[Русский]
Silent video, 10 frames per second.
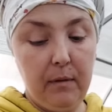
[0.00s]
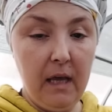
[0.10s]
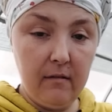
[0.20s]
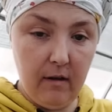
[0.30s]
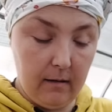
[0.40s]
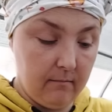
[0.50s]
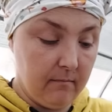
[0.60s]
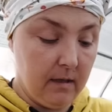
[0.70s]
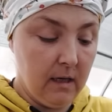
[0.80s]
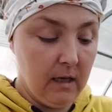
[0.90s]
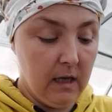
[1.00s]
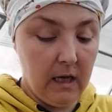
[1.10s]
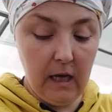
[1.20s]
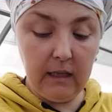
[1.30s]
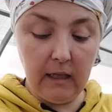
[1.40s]
Первое –
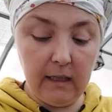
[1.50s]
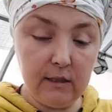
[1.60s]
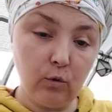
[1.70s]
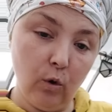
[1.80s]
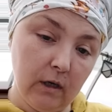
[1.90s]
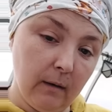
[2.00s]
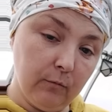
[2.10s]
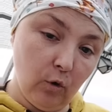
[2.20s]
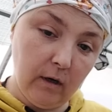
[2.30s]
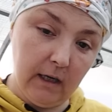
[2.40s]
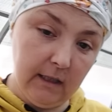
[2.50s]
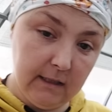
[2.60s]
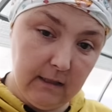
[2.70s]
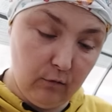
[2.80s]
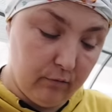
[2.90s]
это насколько много
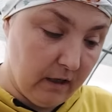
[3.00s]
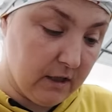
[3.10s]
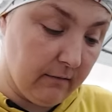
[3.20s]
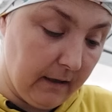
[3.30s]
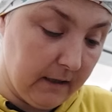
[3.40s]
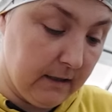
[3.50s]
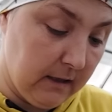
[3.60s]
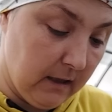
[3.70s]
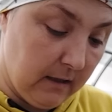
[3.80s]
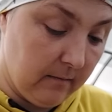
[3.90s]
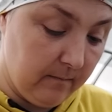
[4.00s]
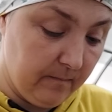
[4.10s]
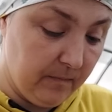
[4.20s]
листьев у вашего растения.